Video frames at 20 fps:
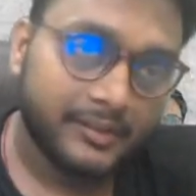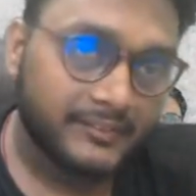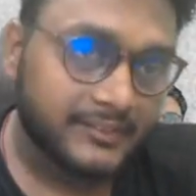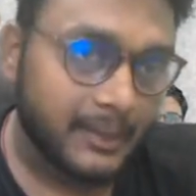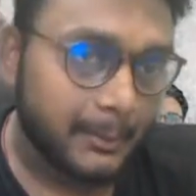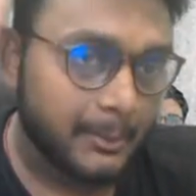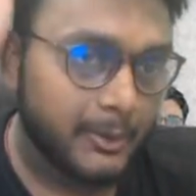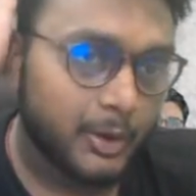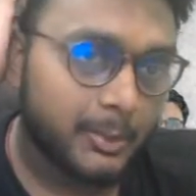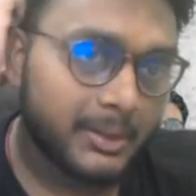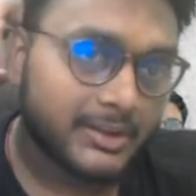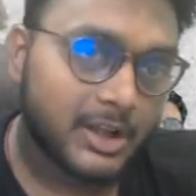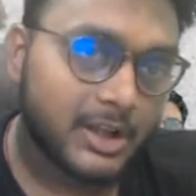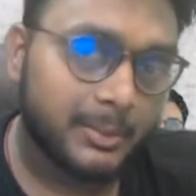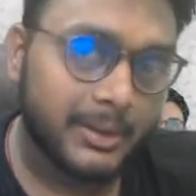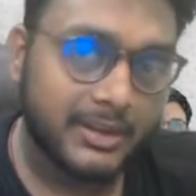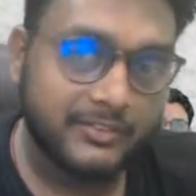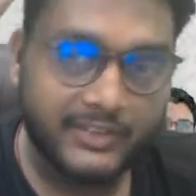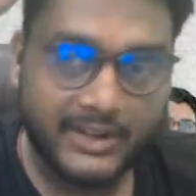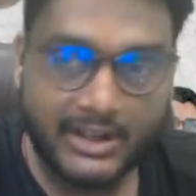सभी लोग
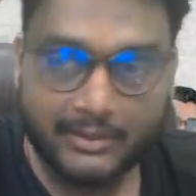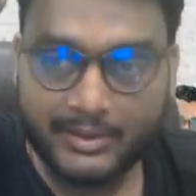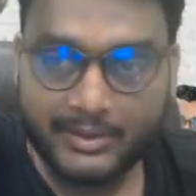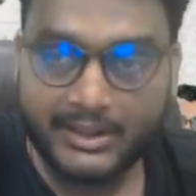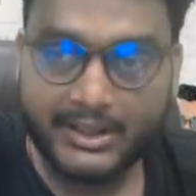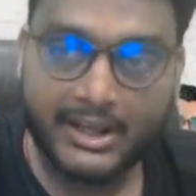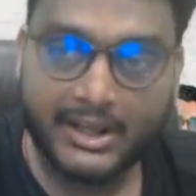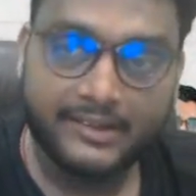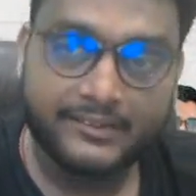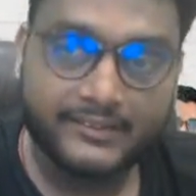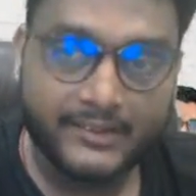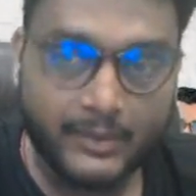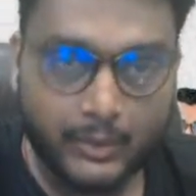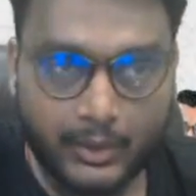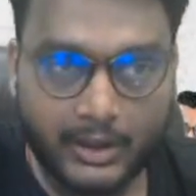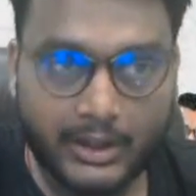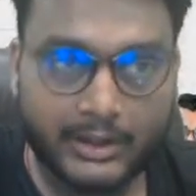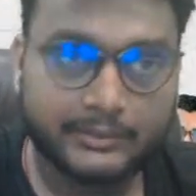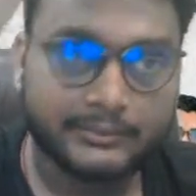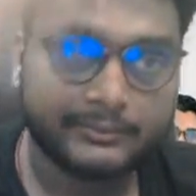बताओ भाई फटाफट क्या आंसर
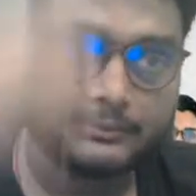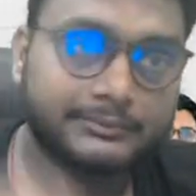होगा